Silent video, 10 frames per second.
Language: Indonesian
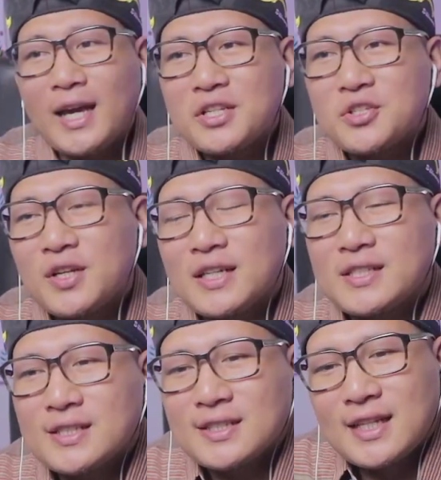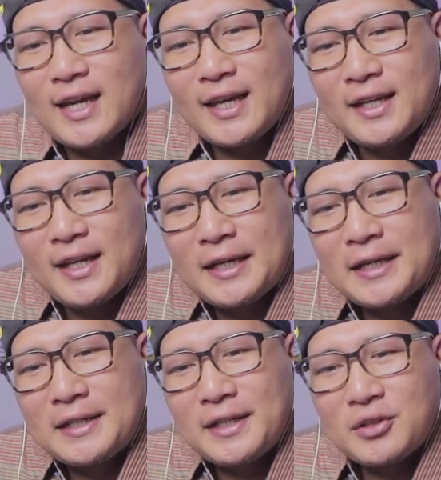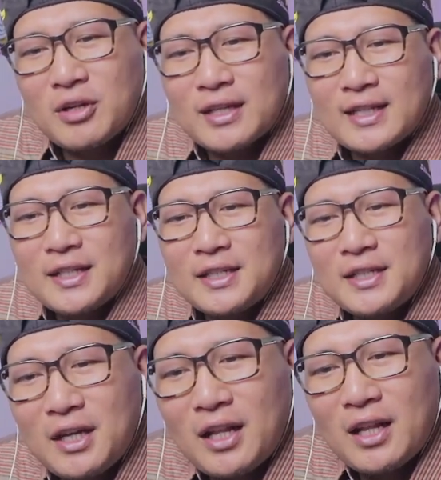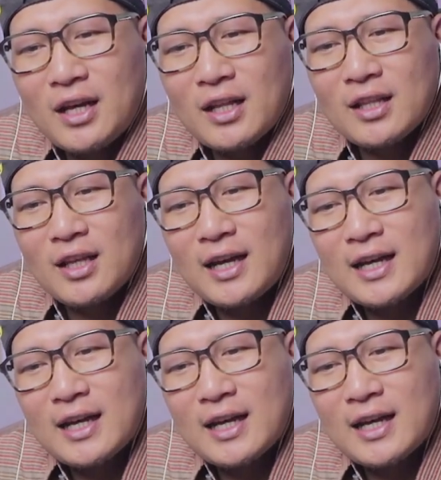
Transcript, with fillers: guys, sudah selesai dan itulah tadi Allah Allah